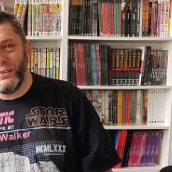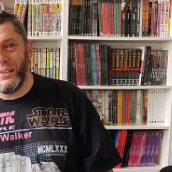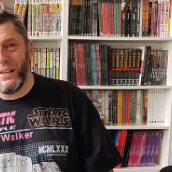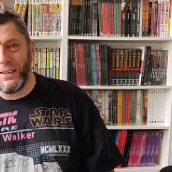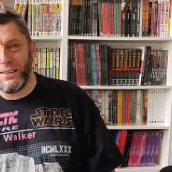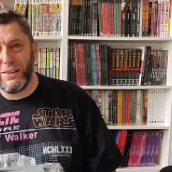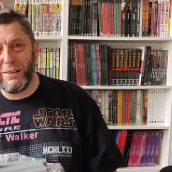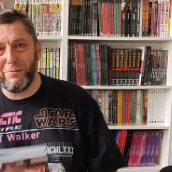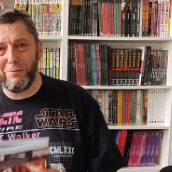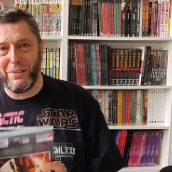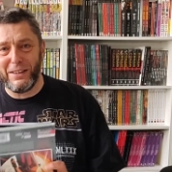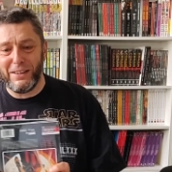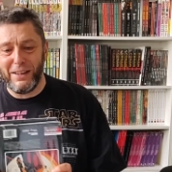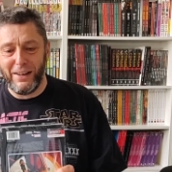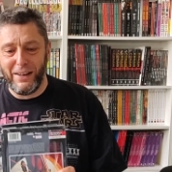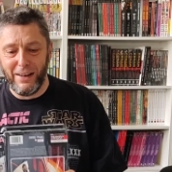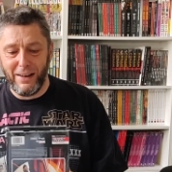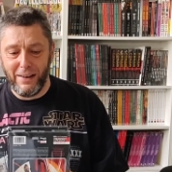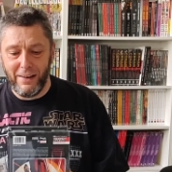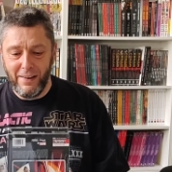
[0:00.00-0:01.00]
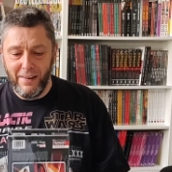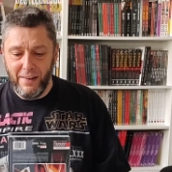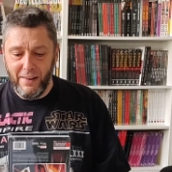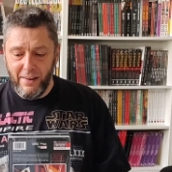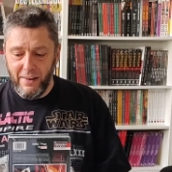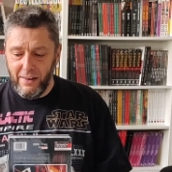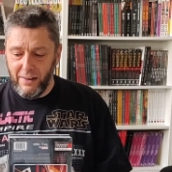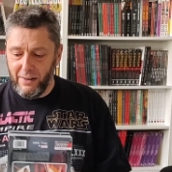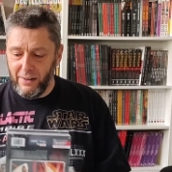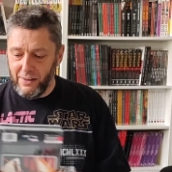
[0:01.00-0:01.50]
i Darta Wadera
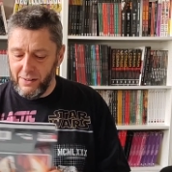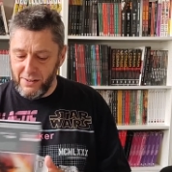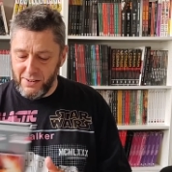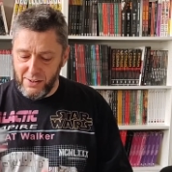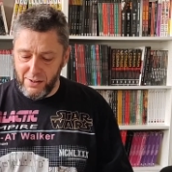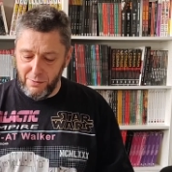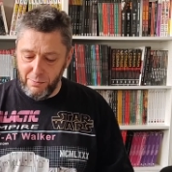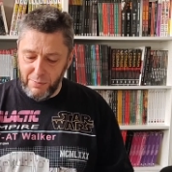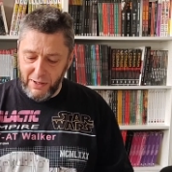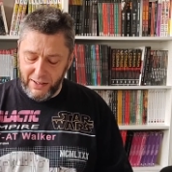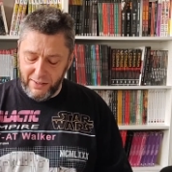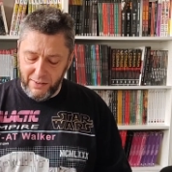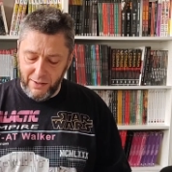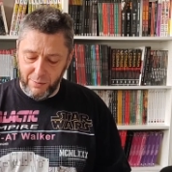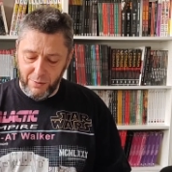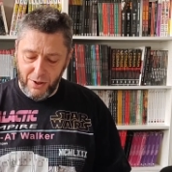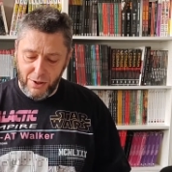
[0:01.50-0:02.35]
e, z tym brandem.